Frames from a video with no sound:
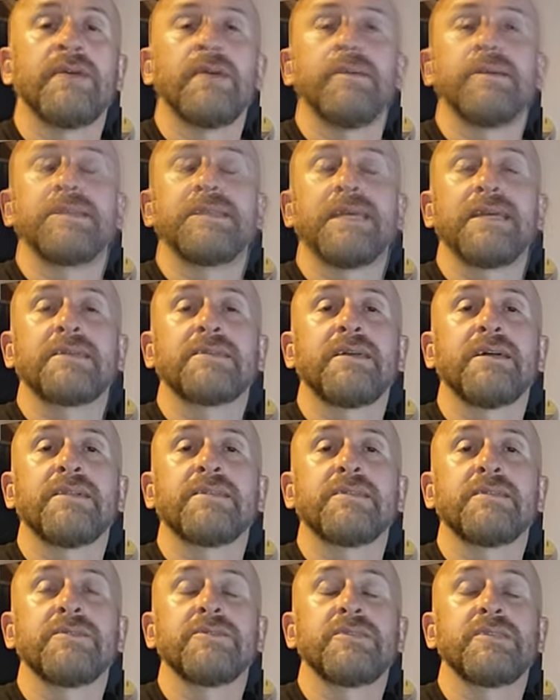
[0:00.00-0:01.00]
Ama tekrar
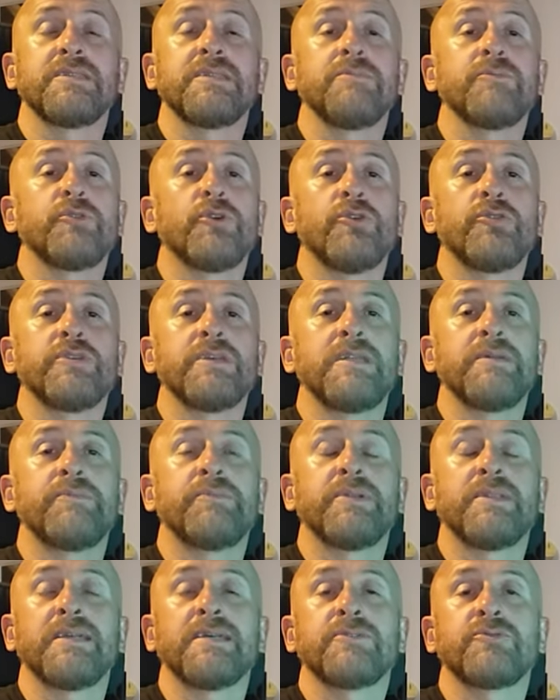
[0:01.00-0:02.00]
altın çizim
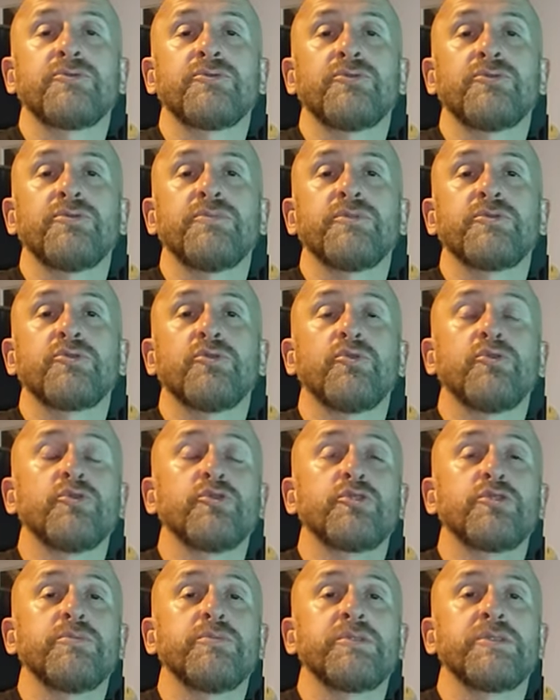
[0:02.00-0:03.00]
gölgenin plus sürümü
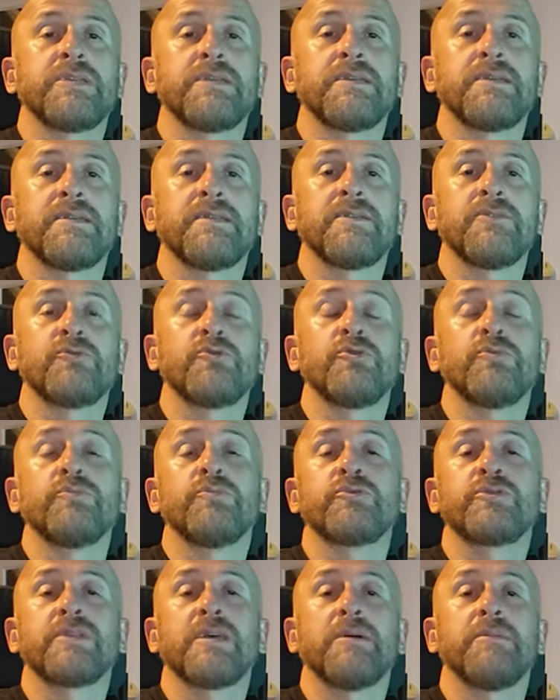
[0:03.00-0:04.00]
sorunsuz bir şekilde tüm
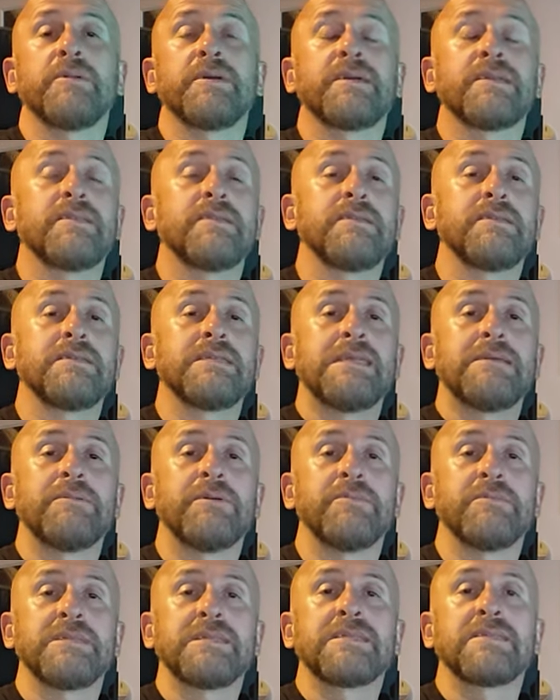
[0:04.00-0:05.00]
müsabakaları
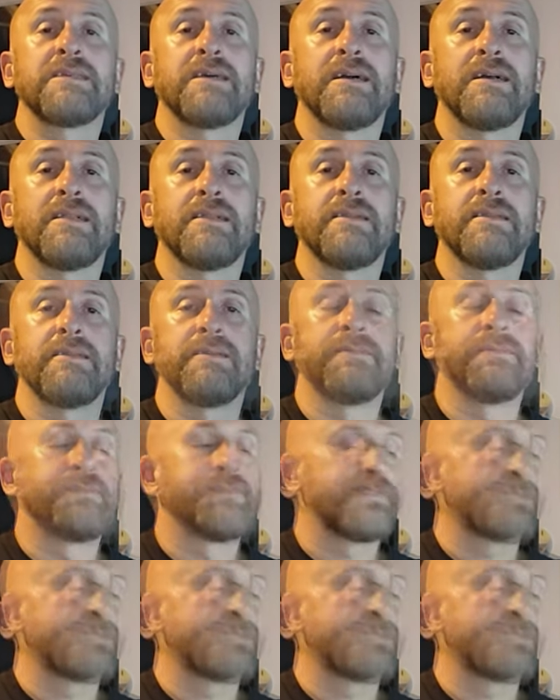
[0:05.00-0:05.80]
izlememizi sağladı.